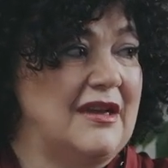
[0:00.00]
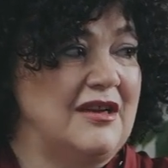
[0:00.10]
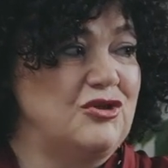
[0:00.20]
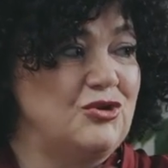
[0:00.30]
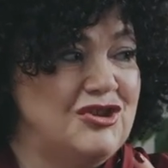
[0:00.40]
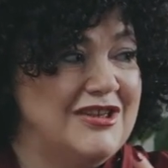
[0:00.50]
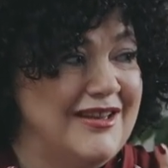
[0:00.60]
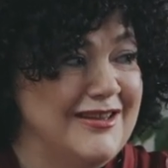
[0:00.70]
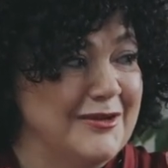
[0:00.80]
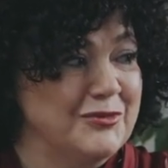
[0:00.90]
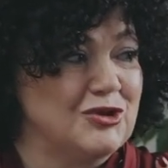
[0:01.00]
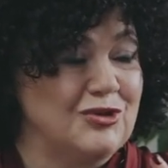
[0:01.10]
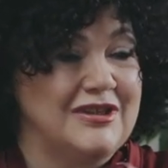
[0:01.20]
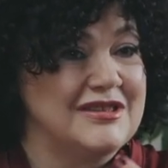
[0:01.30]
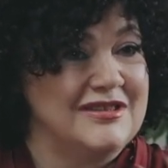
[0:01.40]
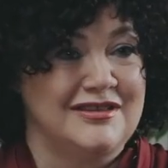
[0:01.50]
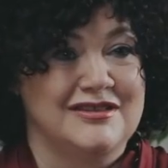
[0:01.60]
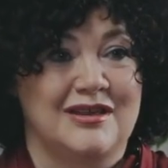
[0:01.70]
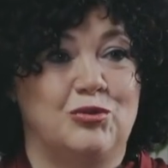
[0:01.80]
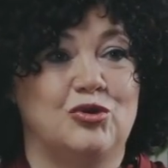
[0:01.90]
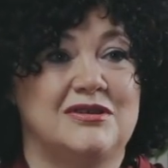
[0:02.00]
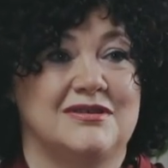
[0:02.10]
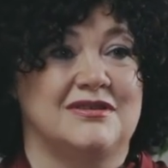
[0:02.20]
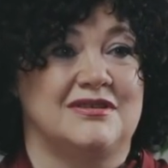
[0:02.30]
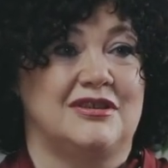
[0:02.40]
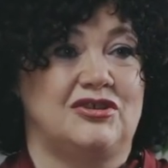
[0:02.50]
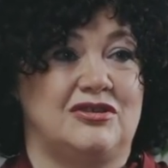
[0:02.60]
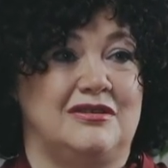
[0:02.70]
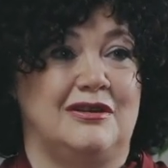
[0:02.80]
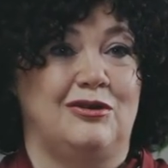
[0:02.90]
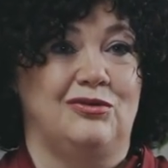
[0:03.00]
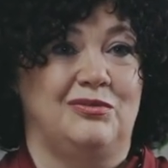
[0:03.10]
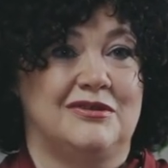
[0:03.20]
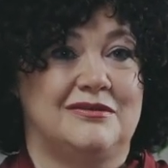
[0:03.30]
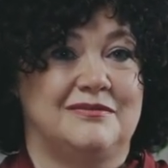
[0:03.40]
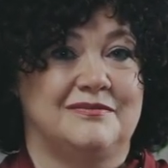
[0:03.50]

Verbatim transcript: ощущением, что если не заботится, значит не любят.